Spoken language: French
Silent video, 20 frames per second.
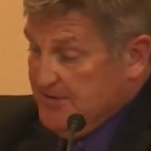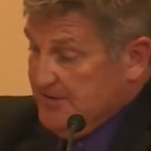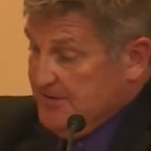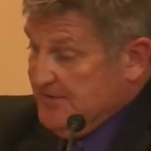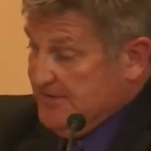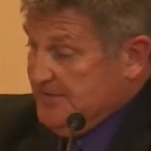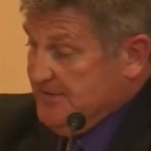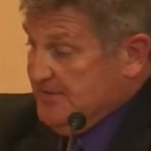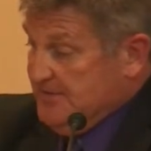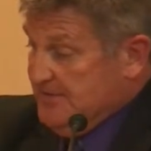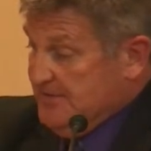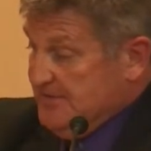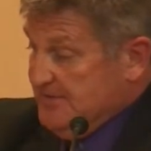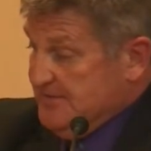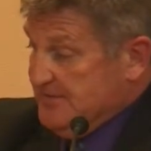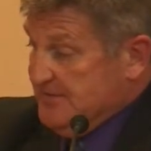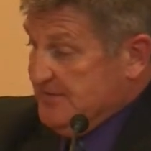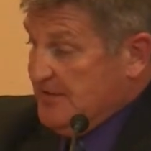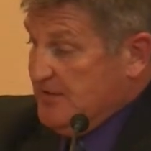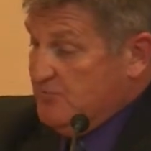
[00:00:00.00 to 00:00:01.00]

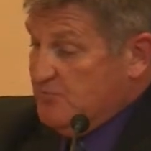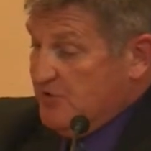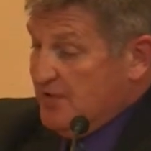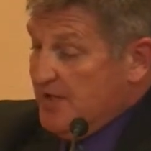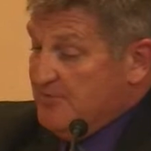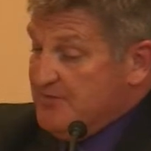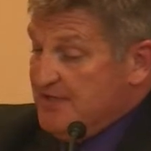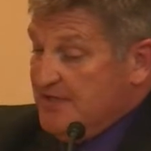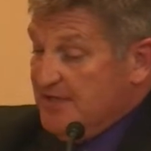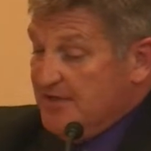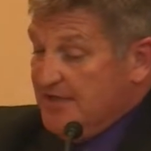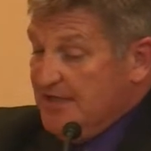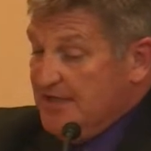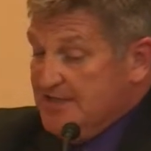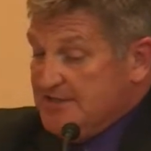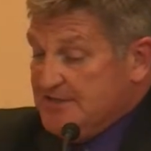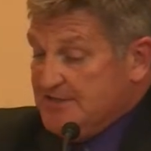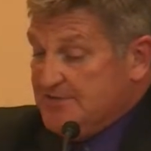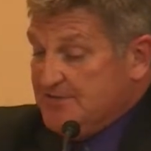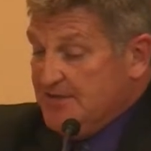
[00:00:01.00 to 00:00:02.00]
euh, qui pourrait améliorer
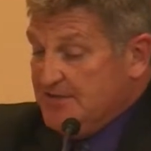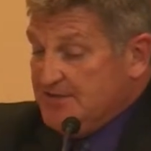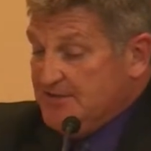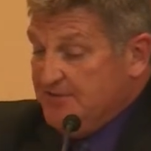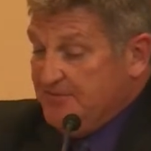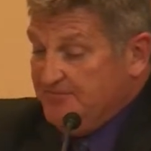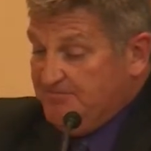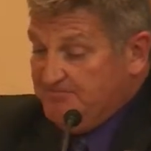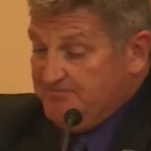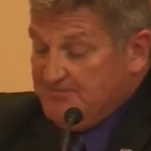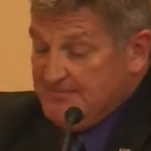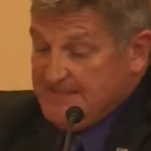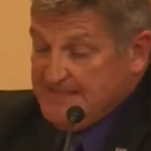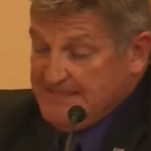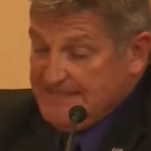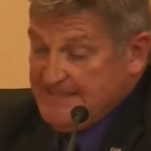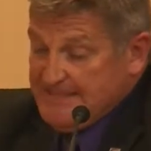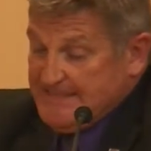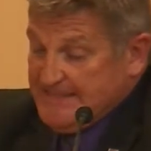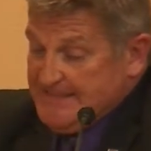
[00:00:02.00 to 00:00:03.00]
la situation.
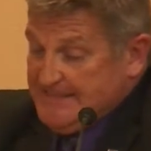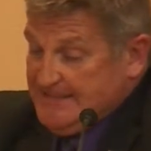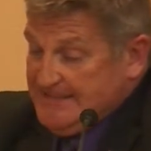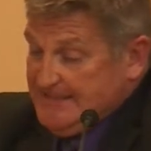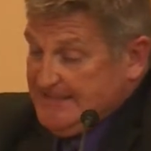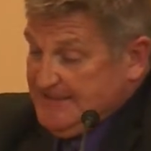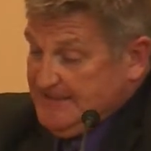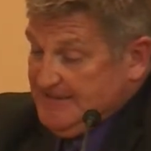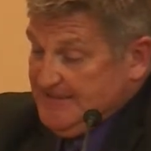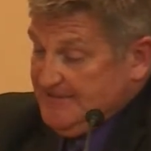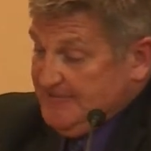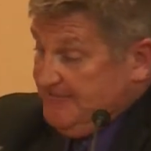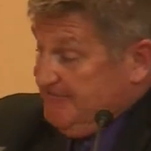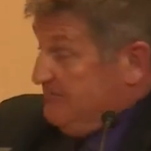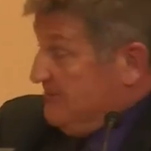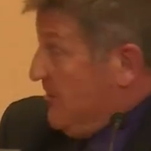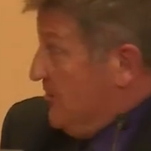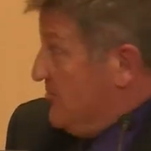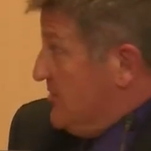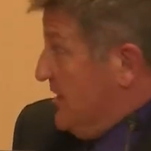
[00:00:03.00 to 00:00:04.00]
Euh,
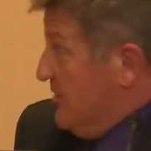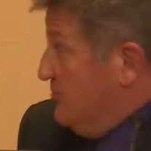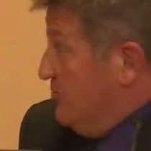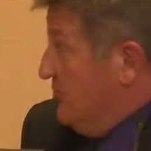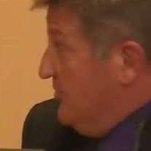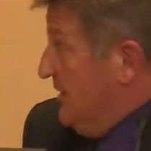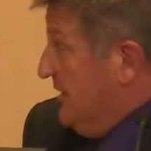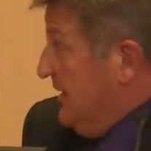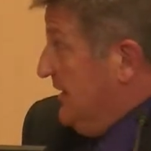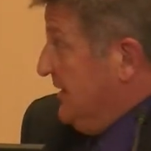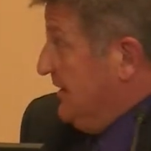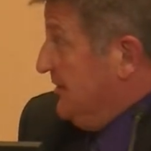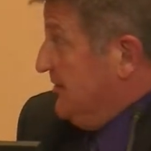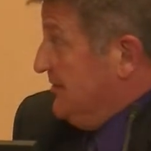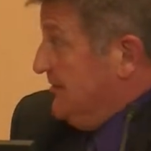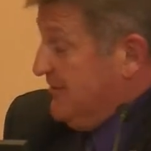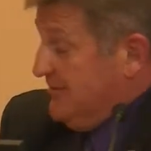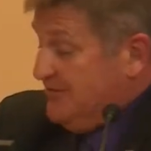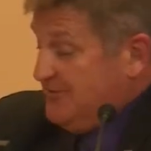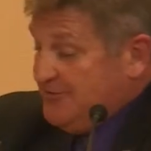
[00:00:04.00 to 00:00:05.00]
donc, en bout de
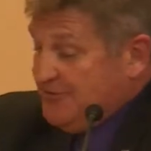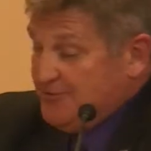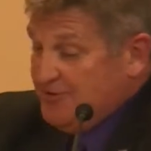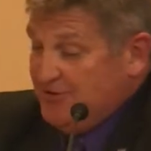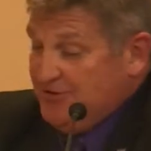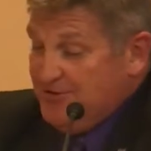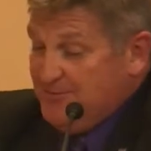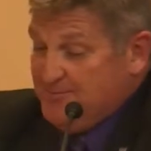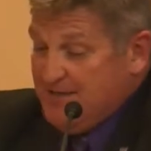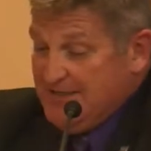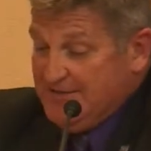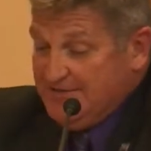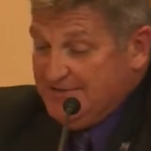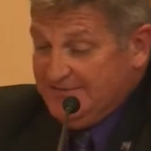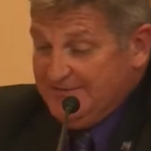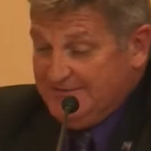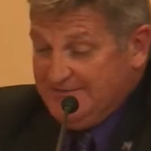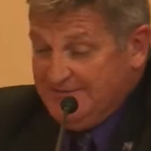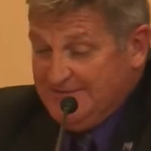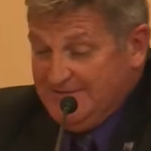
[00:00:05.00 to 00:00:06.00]
ligne, euh, je
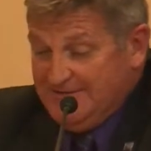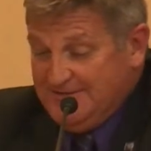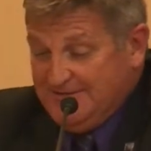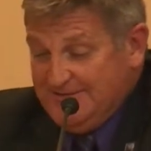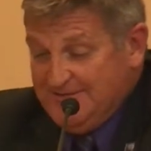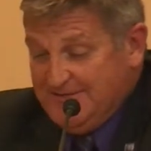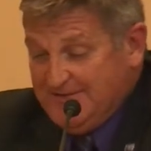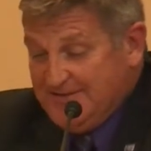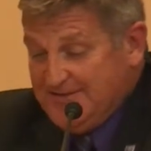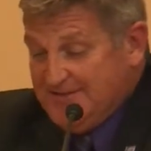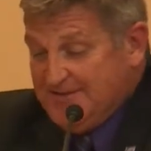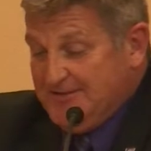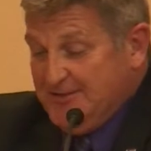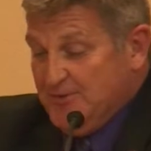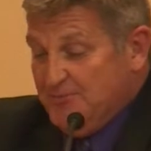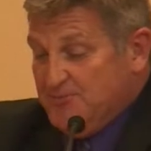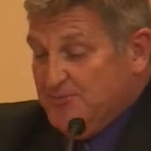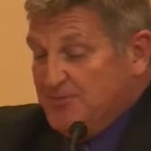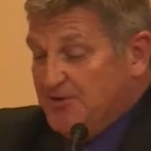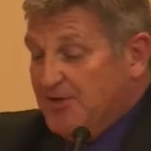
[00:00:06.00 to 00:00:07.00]
demande si
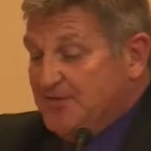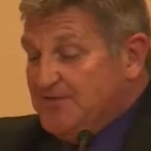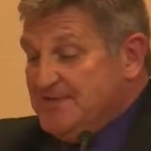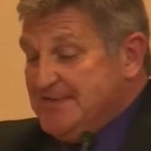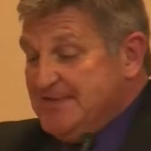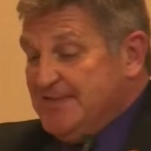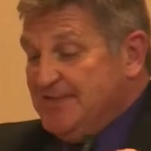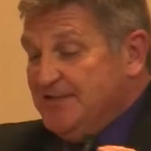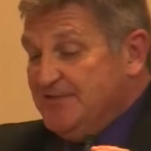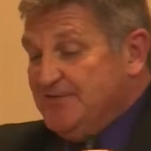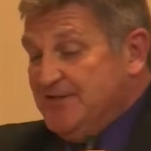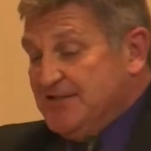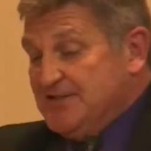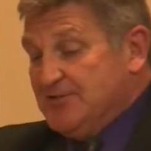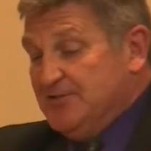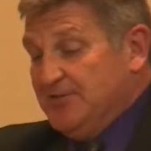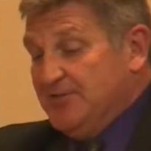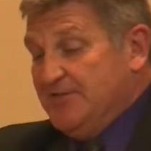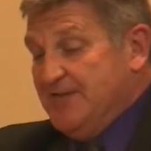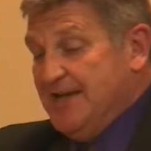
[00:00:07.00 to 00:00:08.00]
on peut réviser notre
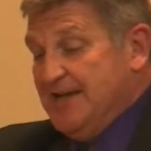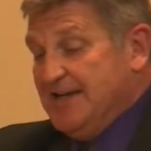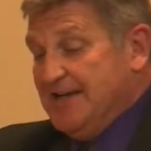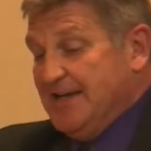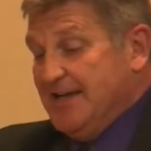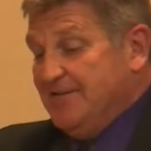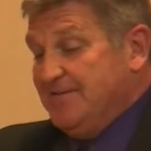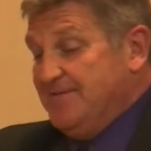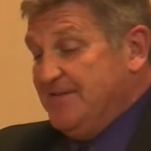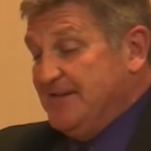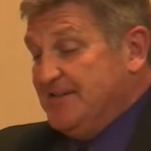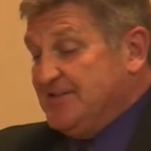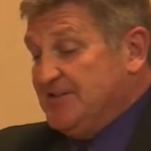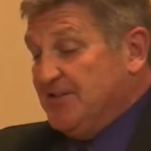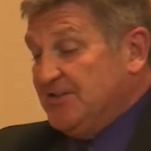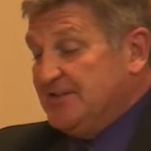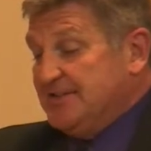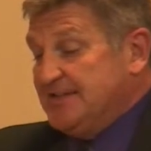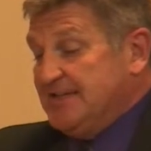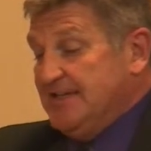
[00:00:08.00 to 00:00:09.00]
façon de faire afin de
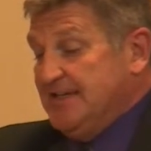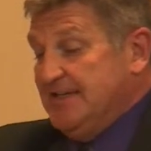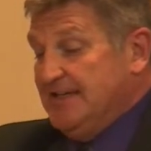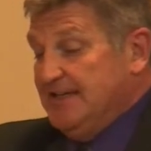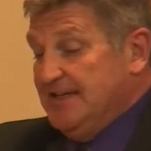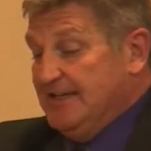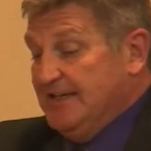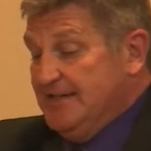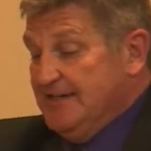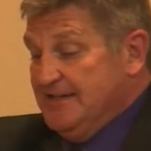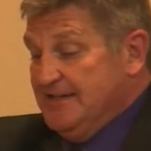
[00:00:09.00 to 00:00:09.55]
sortir